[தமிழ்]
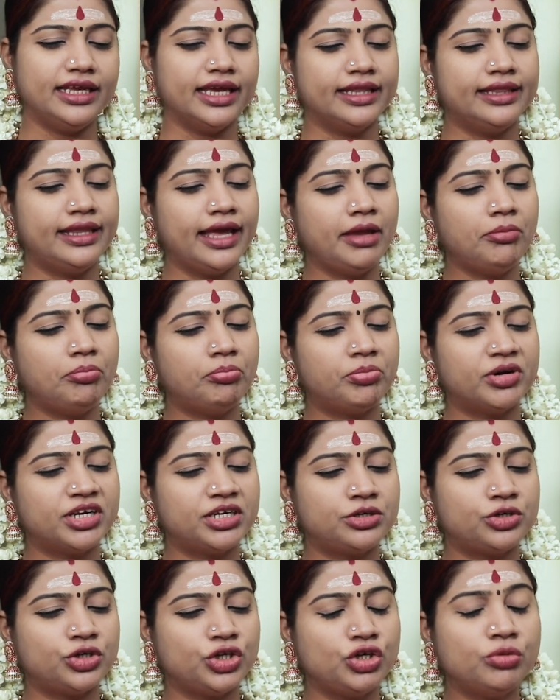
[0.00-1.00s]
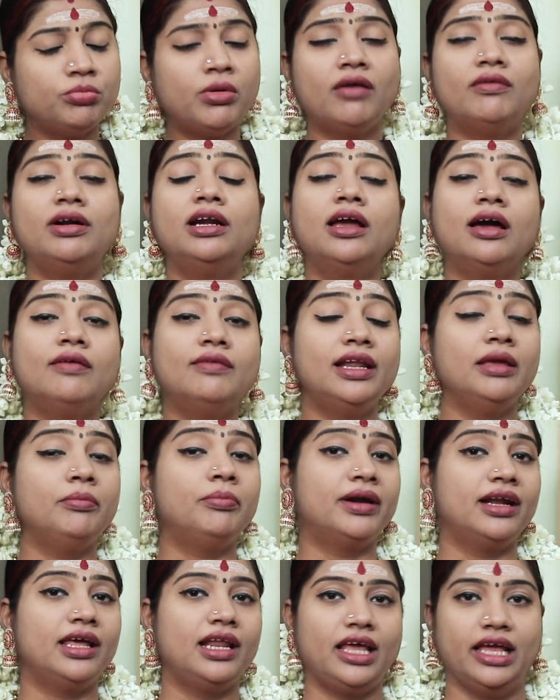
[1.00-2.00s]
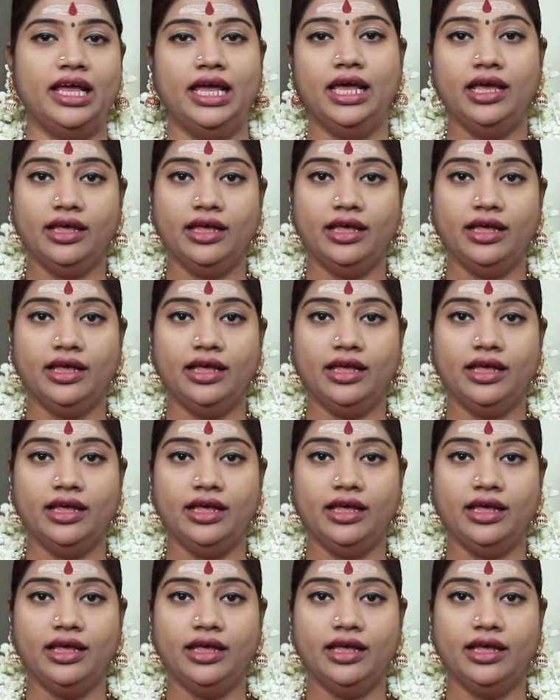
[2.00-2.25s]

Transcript: எதை பற்றியும் அவள் கவலைப்படலை